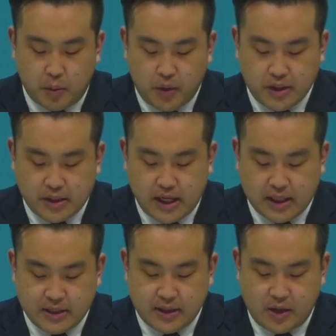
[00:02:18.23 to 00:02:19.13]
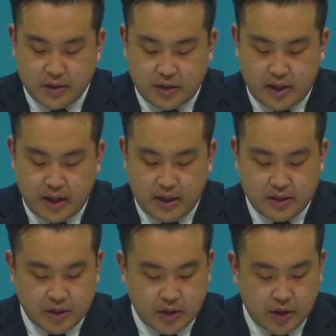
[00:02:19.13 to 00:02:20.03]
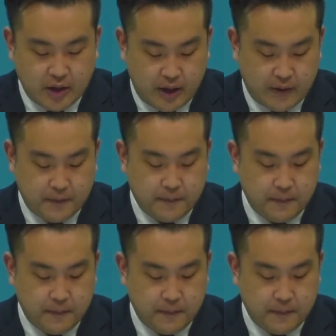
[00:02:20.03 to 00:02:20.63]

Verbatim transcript: 보이지 않는 것들의 증거니